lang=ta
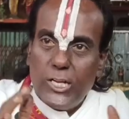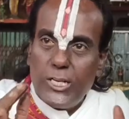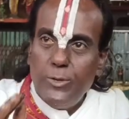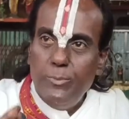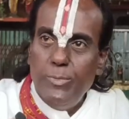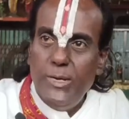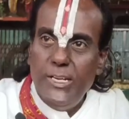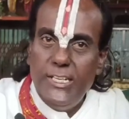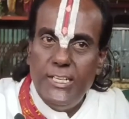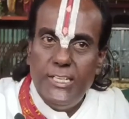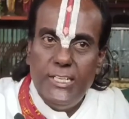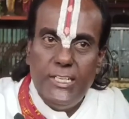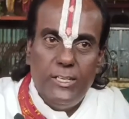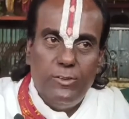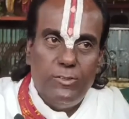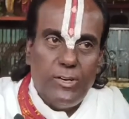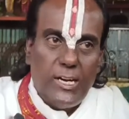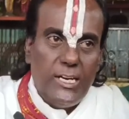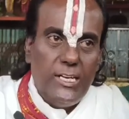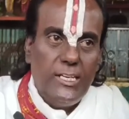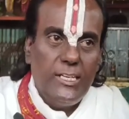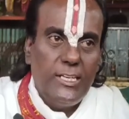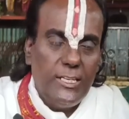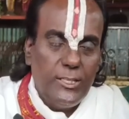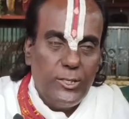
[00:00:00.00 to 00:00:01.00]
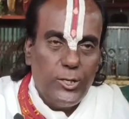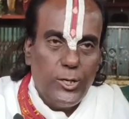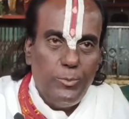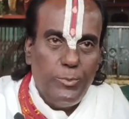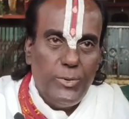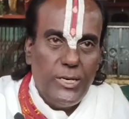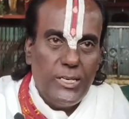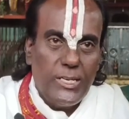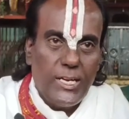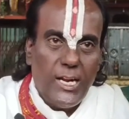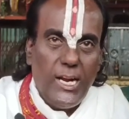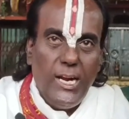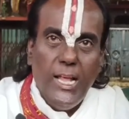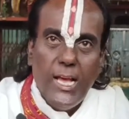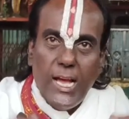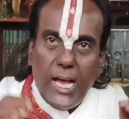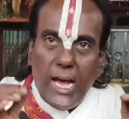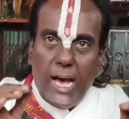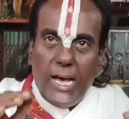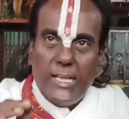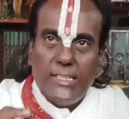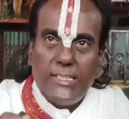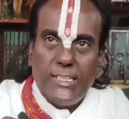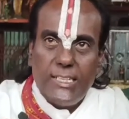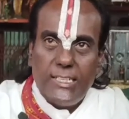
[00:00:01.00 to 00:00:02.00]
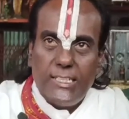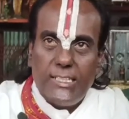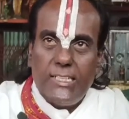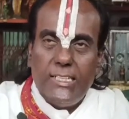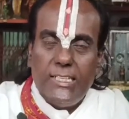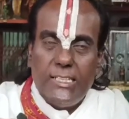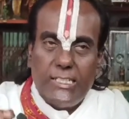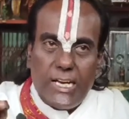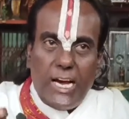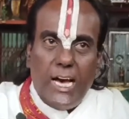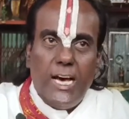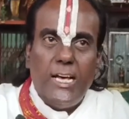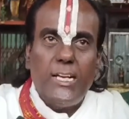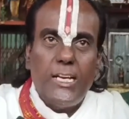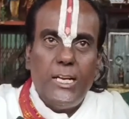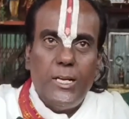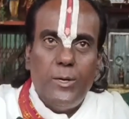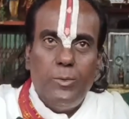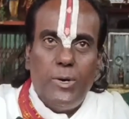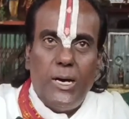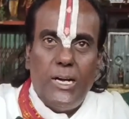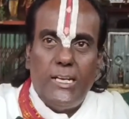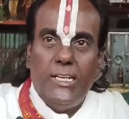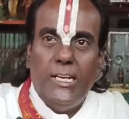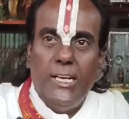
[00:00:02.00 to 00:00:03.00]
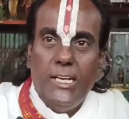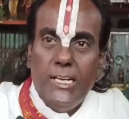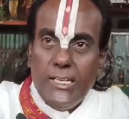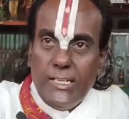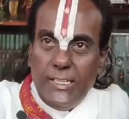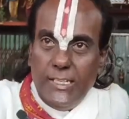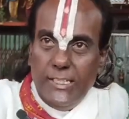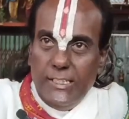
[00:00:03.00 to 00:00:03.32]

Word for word: வறுமையின்றி வாழ்கின்றோம் என்றால் அதற்கு காரணமான